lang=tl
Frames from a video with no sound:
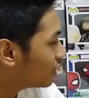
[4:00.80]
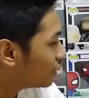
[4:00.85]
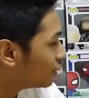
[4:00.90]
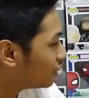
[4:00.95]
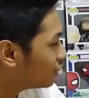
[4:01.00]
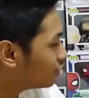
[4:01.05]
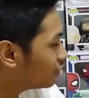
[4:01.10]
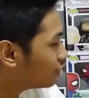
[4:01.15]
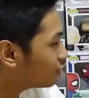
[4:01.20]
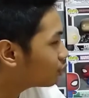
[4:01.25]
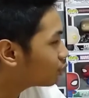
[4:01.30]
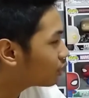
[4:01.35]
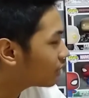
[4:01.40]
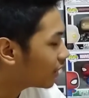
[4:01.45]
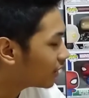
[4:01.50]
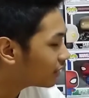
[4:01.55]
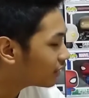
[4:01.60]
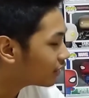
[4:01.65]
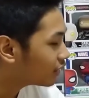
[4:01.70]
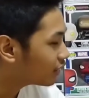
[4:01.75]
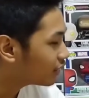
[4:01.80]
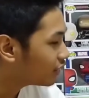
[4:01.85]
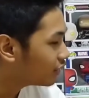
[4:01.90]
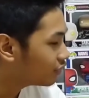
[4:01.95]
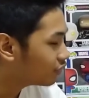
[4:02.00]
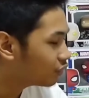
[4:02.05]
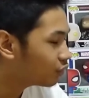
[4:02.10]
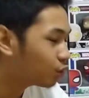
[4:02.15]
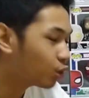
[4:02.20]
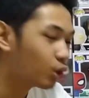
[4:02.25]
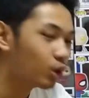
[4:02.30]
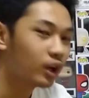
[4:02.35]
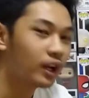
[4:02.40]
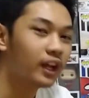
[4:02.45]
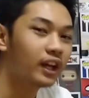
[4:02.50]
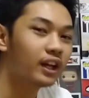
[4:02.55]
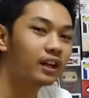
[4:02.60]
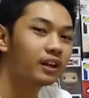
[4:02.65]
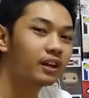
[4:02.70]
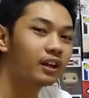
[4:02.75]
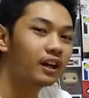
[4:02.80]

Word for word: easy to get, easy to collect.